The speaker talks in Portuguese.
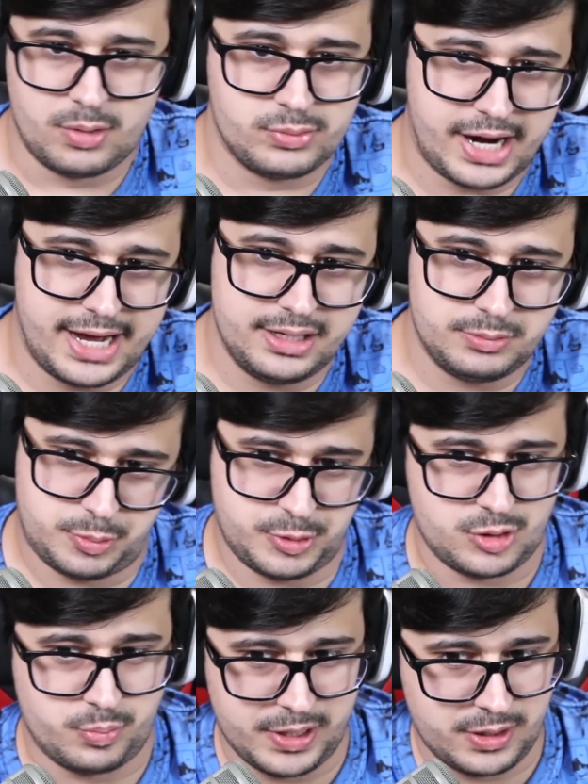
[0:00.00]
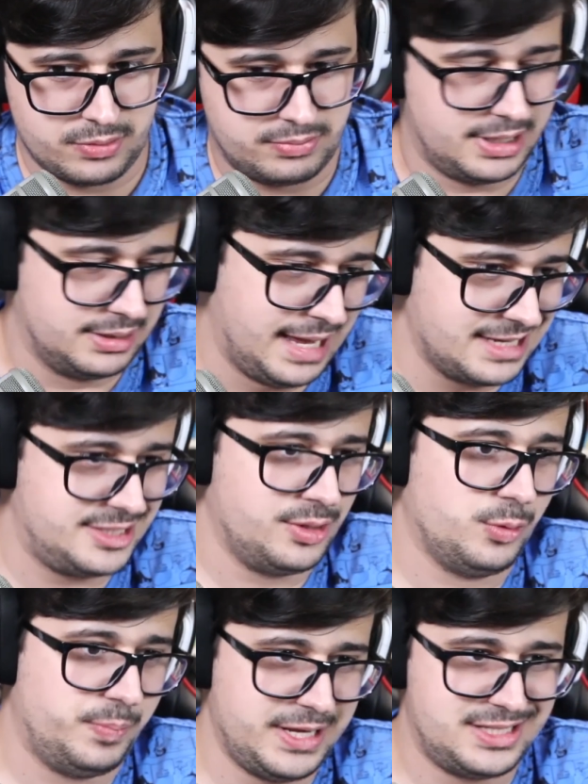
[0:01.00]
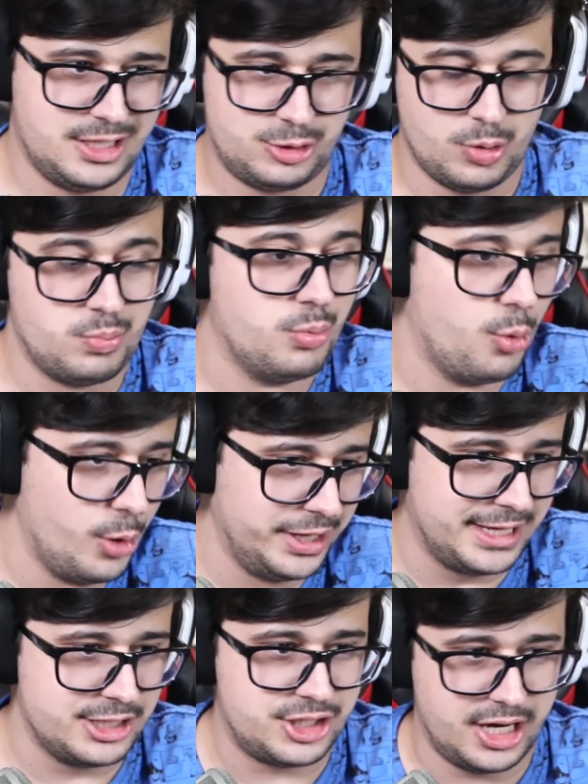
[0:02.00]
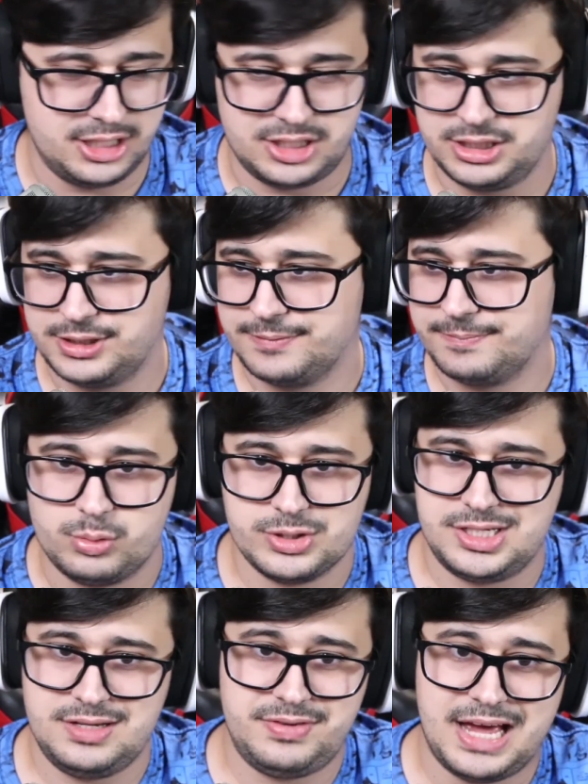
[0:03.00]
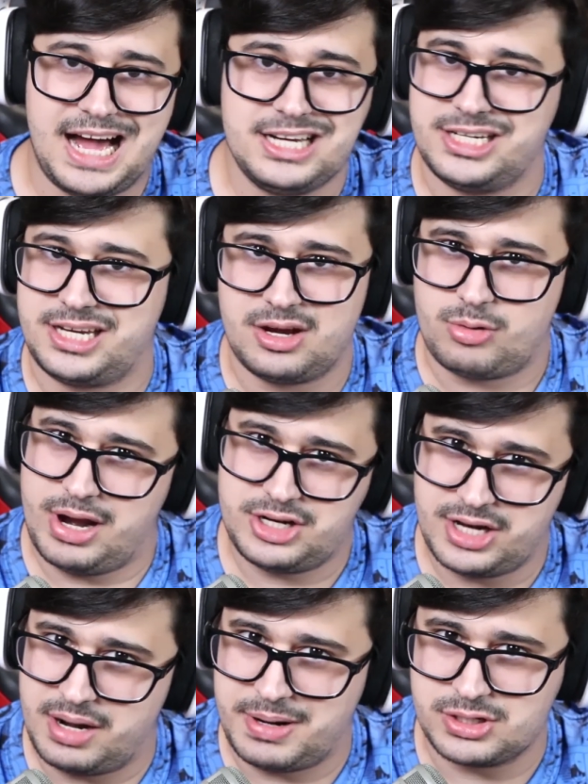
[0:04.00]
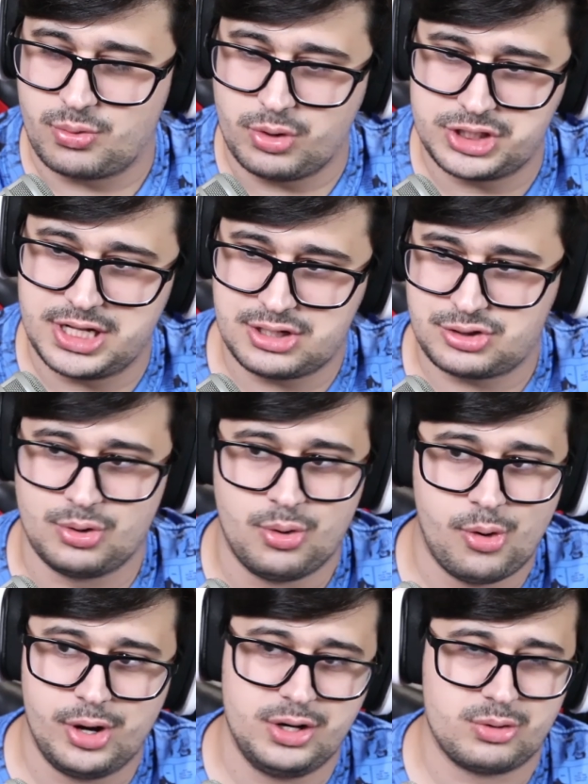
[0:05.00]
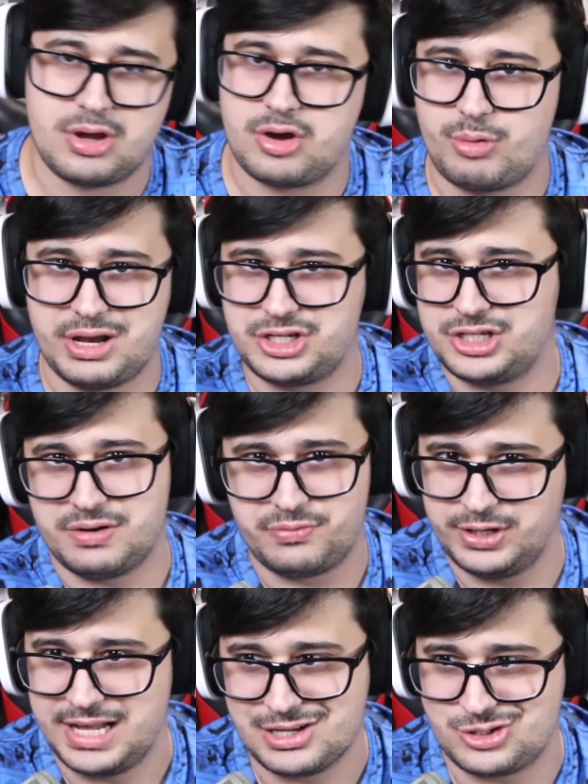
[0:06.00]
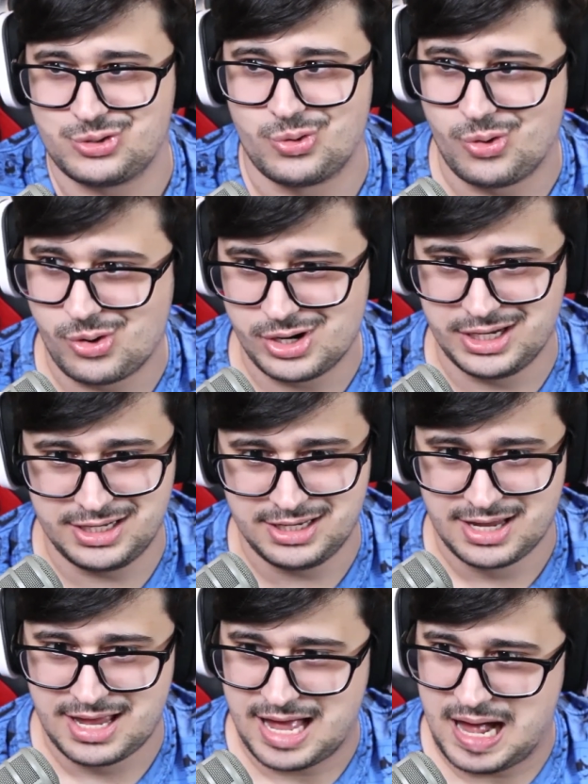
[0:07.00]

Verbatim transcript: Tem um carinho, tipo assim, Play, ele nasceu no PlayStation, então muita gente, inclusive, acha que Crash era mascote da Sony, ou que Crash já foi da Sony.